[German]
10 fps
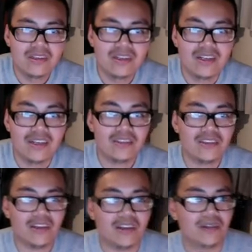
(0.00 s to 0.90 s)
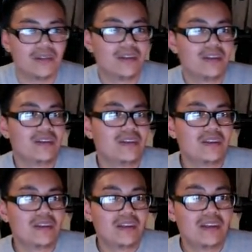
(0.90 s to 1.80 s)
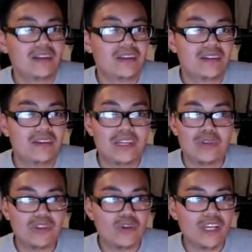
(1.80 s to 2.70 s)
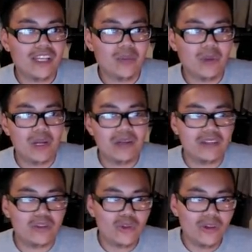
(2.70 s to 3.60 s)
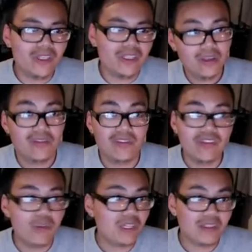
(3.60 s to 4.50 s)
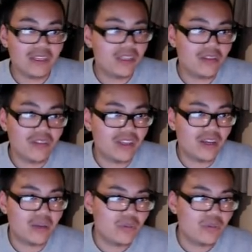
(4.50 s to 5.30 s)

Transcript: Klasse Sache. Ich würde es auch gerne mal machen, natürlich. Wenn wir mal das richtige Wetter haben